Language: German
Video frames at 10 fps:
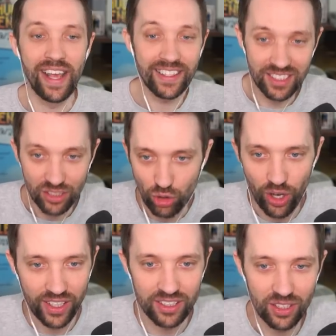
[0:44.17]
Nee, es ist
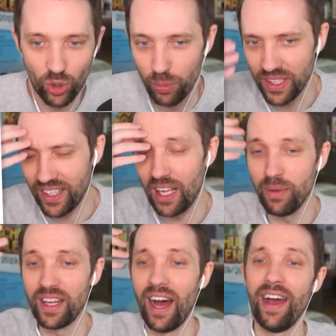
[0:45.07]
doch richtig rum. Ich erkenne
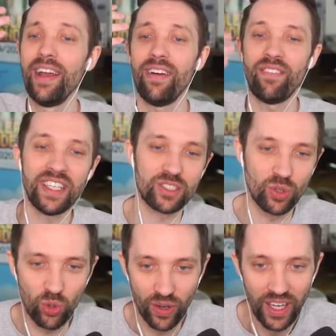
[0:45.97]
mein Ei, weil das
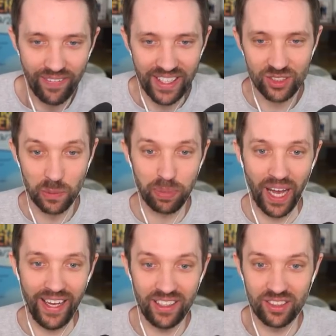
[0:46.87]
so, weil das so
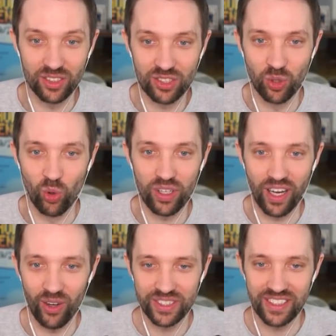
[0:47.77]
breit gezogen
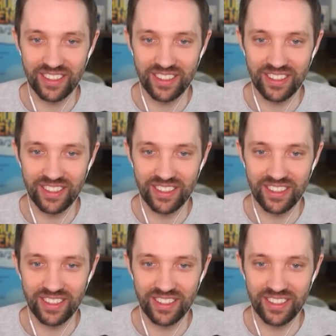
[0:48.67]
aussieht.